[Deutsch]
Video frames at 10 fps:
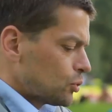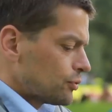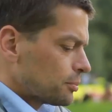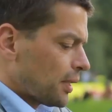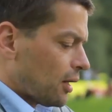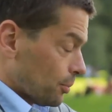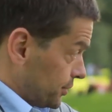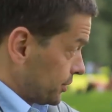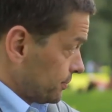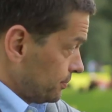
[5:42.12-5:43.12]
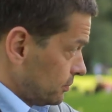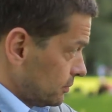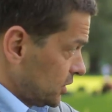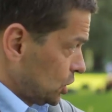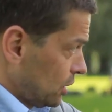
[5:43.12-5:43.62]
Buch wird behauptet,
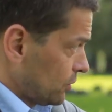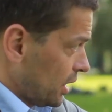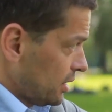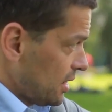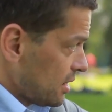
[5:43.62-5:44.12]
sie schauen keine